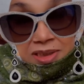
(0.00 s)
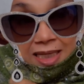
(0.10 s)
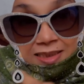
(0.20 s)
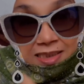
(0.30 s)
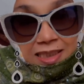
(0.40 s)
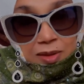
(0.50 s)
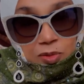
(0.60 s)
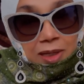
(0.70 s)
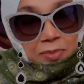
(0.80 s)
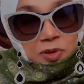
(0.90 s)
সাজাটা
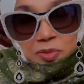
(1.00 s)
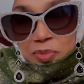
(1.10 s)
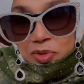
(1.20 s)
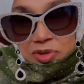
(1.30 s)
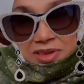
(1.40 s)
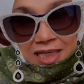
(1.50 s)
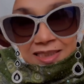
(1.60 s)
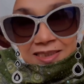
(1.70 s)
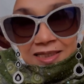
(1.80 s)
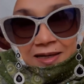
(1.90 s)
গুণ আমি তো পুরুষ
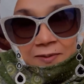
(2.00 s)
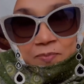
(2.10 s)
সাজি না